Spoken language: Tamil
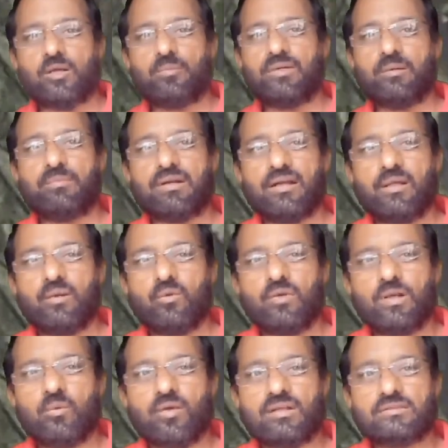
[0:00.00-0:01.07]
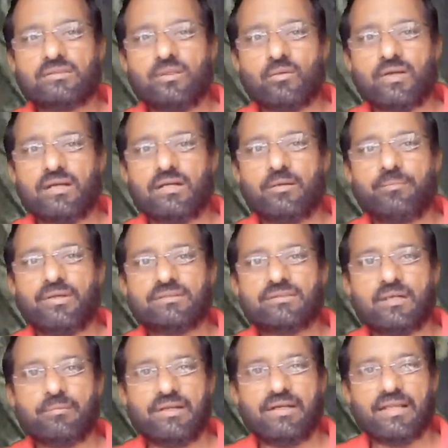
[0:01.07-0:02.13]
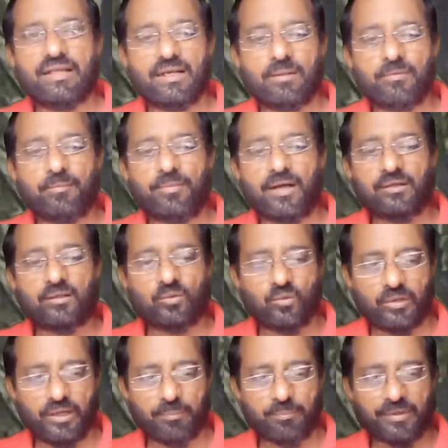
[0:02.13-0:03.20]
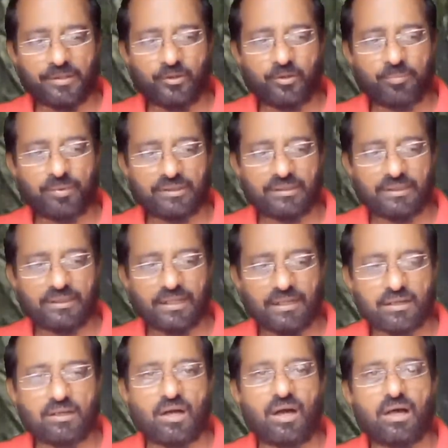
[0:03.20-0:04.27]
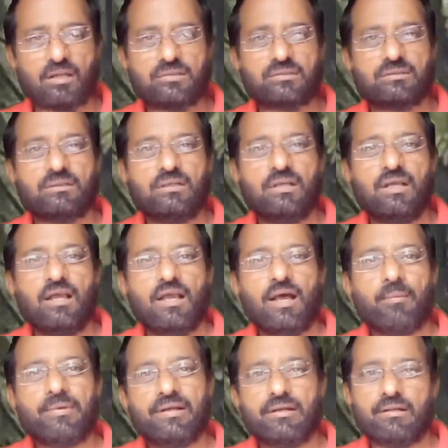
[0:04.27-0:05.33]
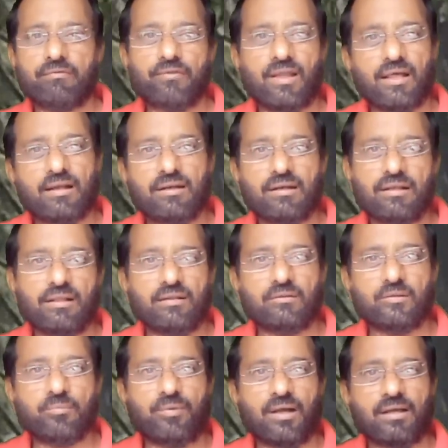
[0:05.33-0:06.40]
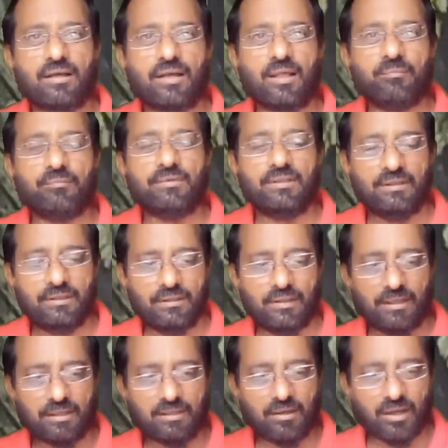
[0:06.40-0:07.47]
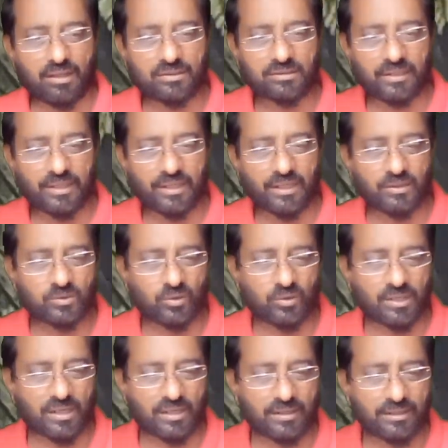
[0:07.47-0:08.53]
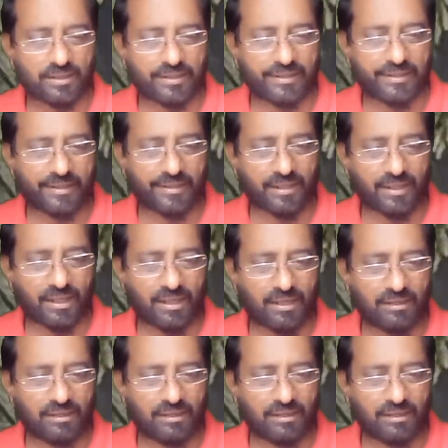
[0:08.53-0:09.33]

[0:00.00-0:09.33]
நண்பர்களே உங்கள் வாசுதேவ் கண்ணன் பேசுகிறோம் இன்றைக்கி நம்ம பார்க்கக்கூடிய பதிவு பார்த்திங்கன்னா கார்ஸ் அப்படின்ற ஃப்ளாரில் வந்து பார்க்கலாம் கார்ஸில் என்ன சொல்கிறாங்கன்னு கேட்டிங்கன்னா